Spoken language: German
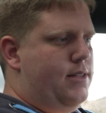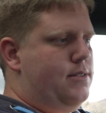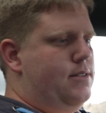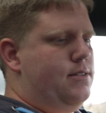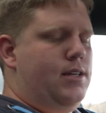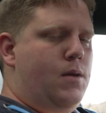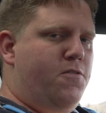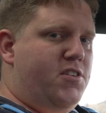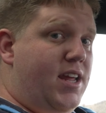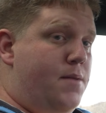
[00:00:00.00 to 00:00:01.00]
Also das
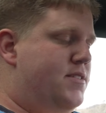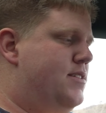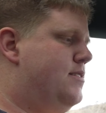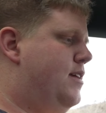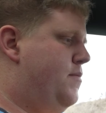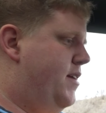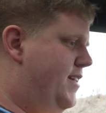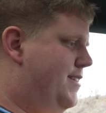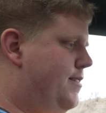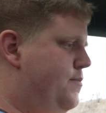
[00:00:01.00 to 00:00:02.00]
Infotainment-System
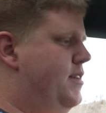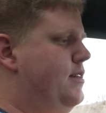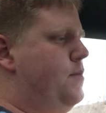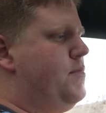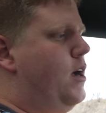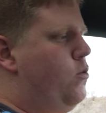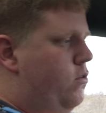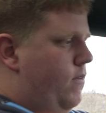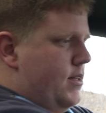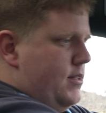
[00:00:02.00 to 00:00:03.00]
ist mit dem Tacho
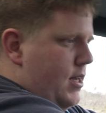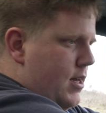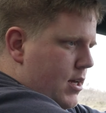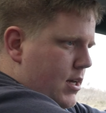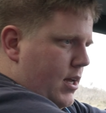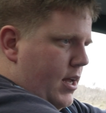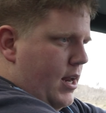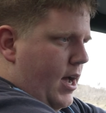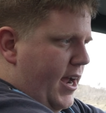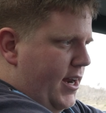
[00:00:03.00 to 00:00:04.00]
quasi in
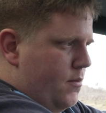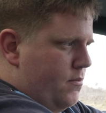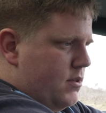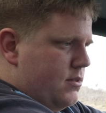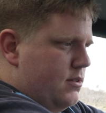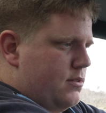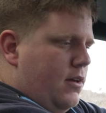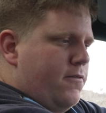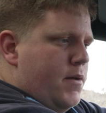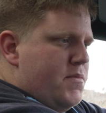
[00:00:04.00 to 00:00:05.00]
einem. Das ist,
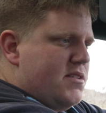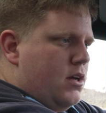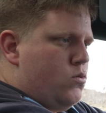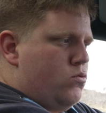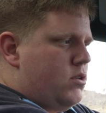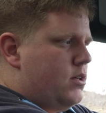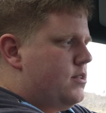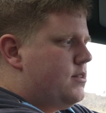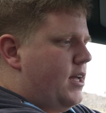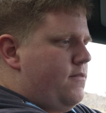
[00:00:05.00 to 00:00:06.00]
gefällt mir sehr gut. Ja,
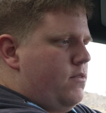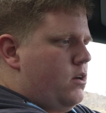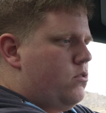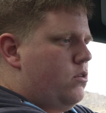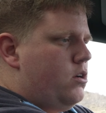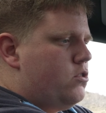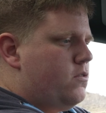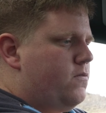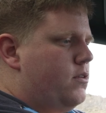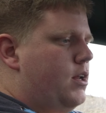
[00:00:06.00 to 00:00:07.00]
das kennen wir natürlich auch
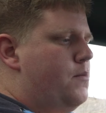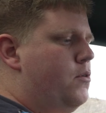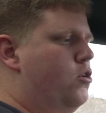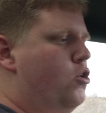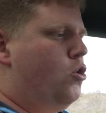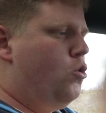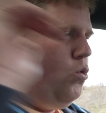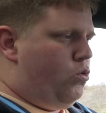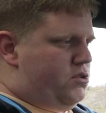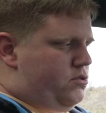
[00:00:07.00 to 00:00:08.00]
schon von Daimler.
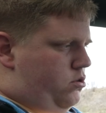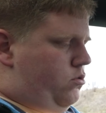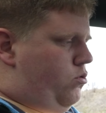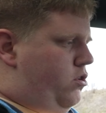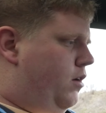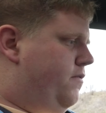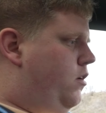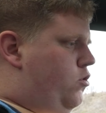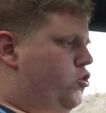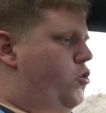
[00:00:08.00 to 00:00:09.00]
Und es ist natürlich einfach
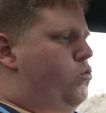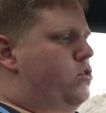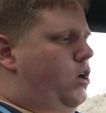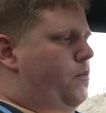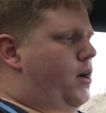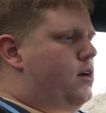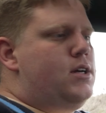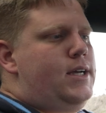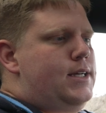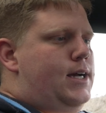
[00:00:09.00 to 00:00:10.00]
auch schön untergebracht.
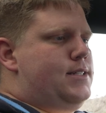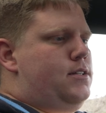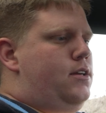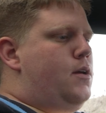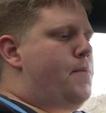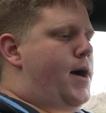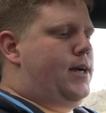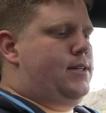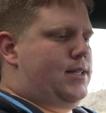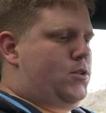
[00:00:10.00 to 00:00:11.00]
Also ich
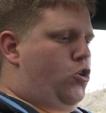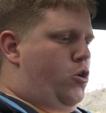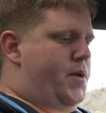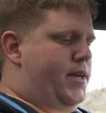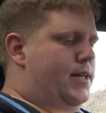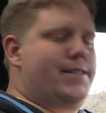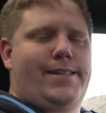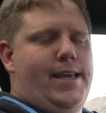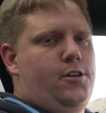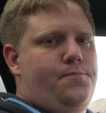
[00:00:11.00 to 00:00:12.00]
mag das Cockpit sehr.